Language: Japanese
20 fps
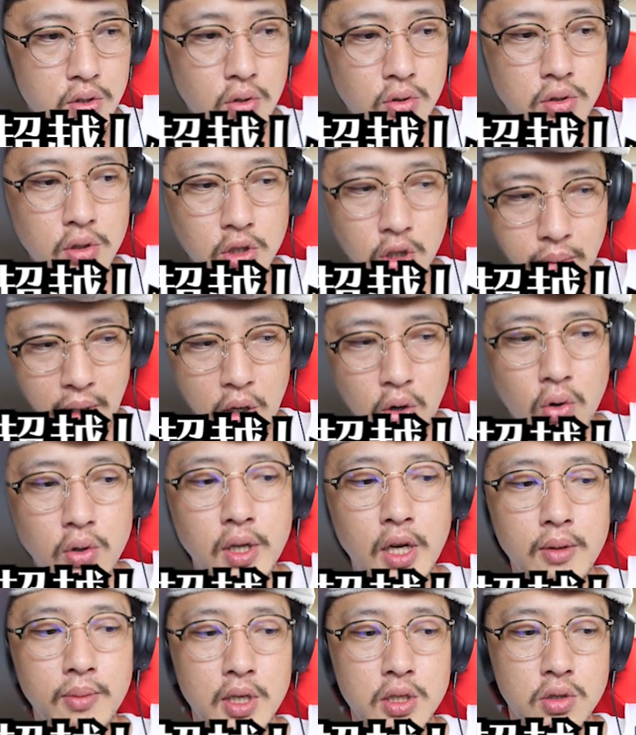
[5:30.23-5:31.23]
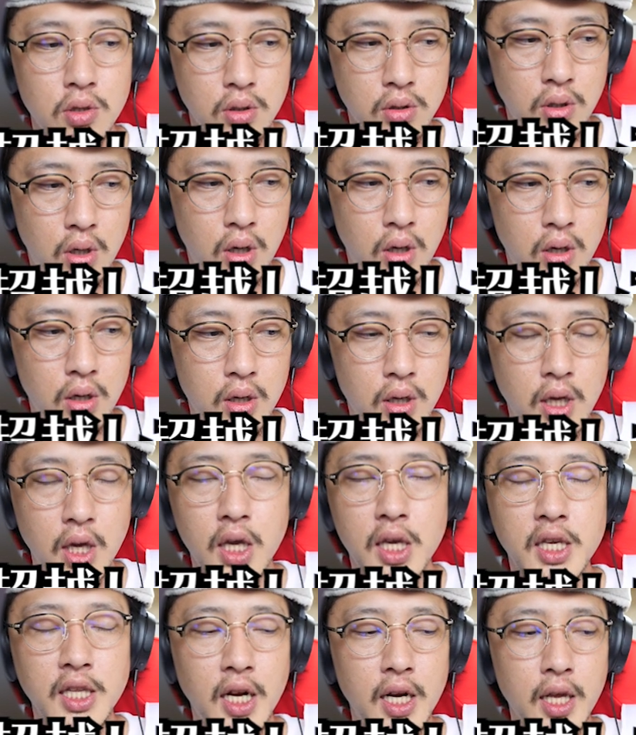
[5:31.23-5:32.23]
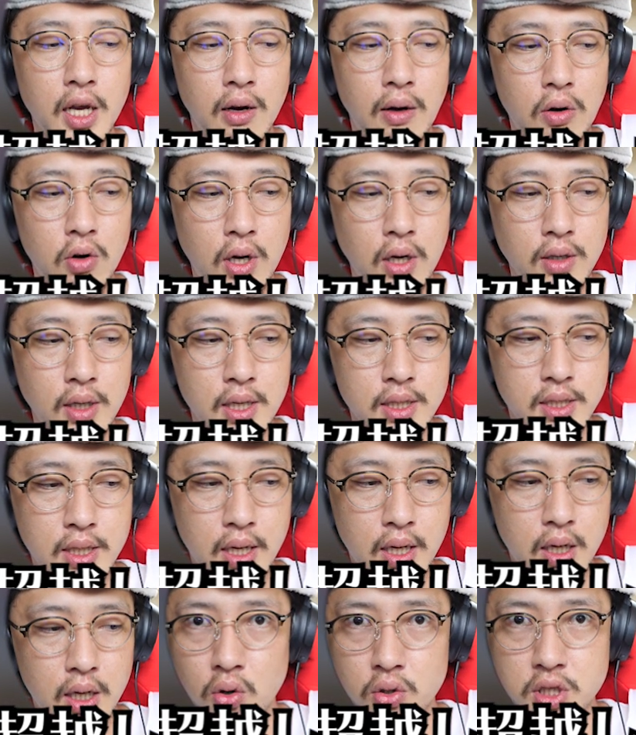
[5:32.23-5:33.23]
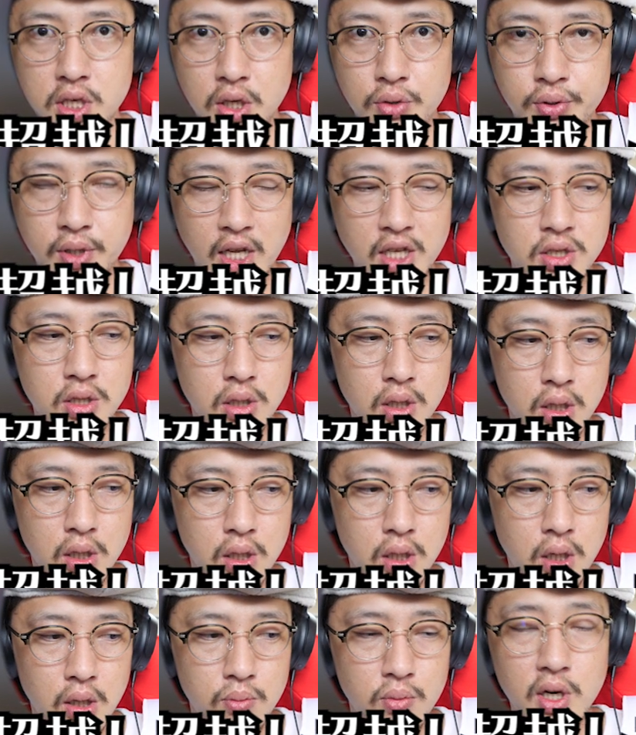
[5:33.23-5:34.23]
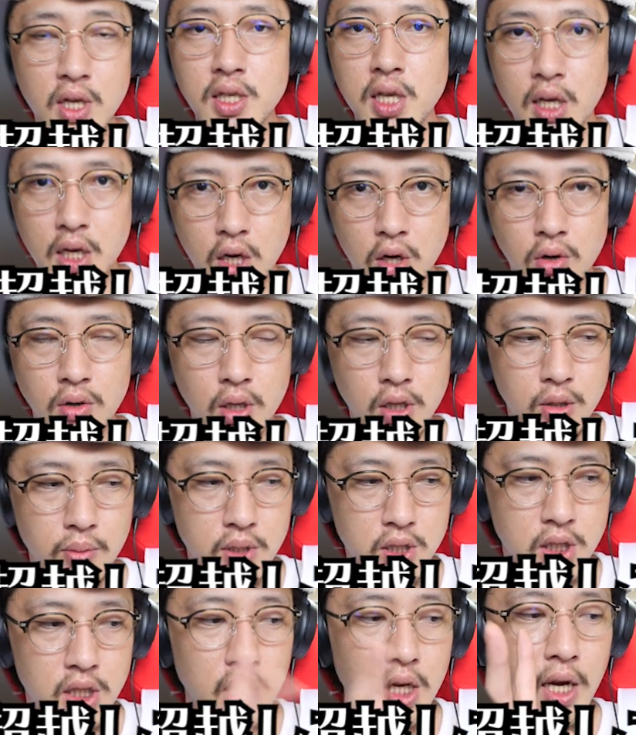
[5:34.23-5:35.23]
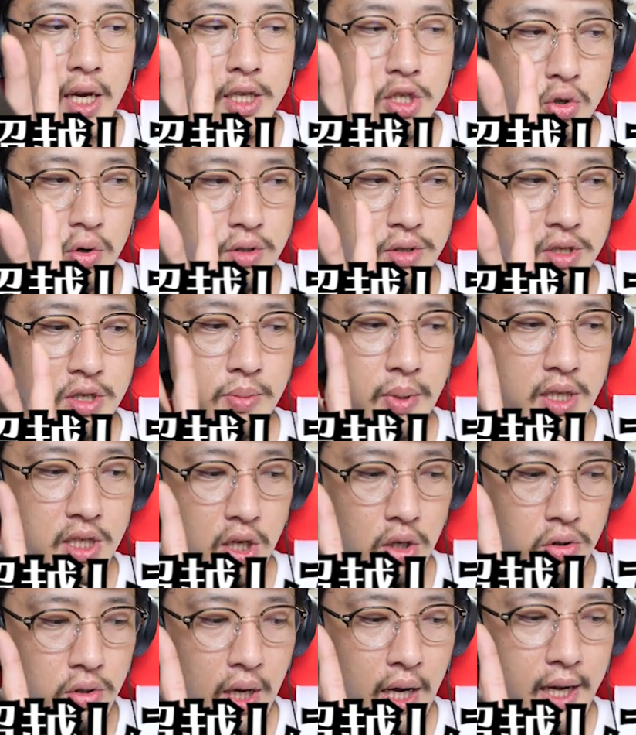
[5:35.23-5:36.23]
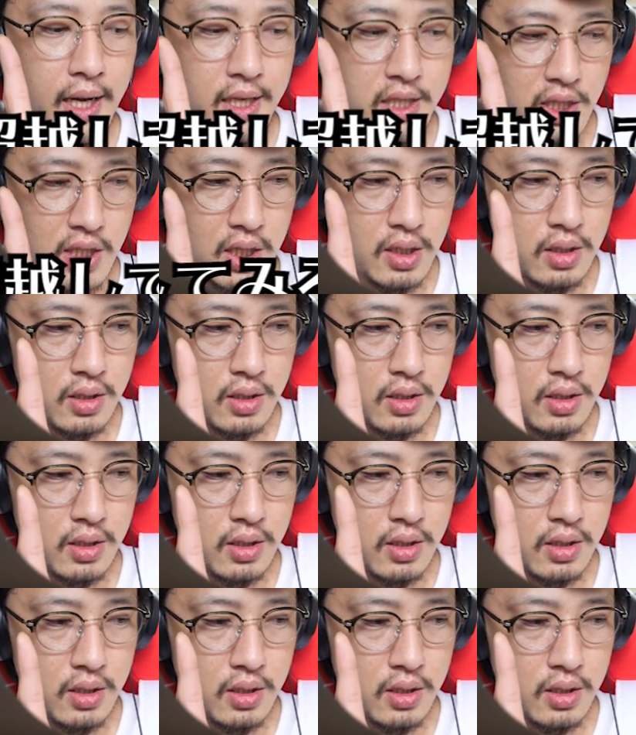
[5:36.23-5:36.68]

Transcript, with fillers: そうするとこうなりますよと、えー、左側ご覧ください。星ふたつ紫色になってます。にかい超越しましたよという証で